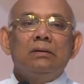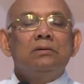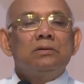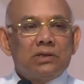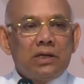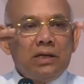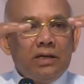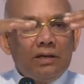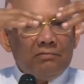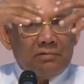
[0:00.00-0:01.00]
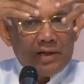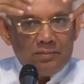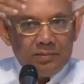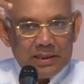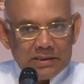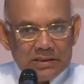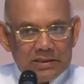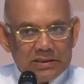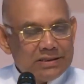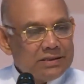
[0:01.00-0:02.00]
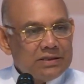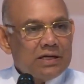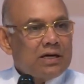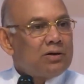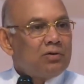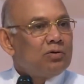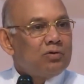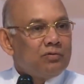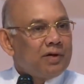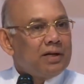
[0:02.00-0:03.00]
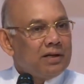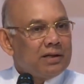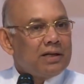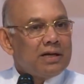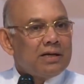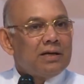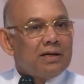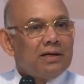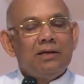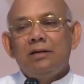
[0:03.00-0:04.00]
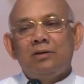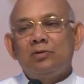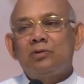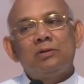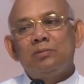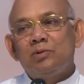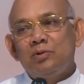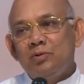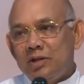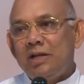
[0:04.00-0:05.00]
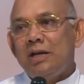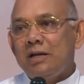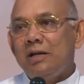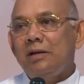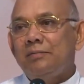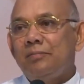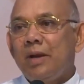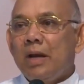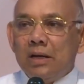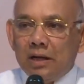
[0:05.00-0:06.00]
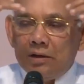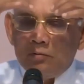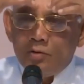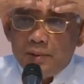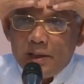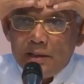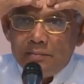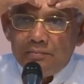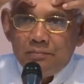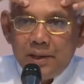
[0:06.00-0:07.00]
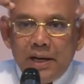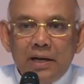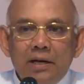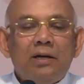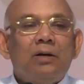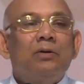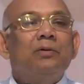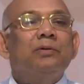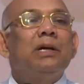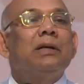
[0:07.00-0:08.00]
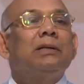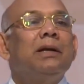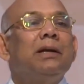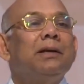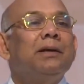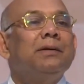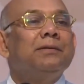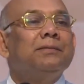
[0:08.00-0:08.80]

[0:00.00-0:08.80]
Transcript: उसके वाइब्रेशंस चारों ओर फैलते हैं ये तो सब सुनते हैं लेकिन वो पहले ब्रेन को जाते हैं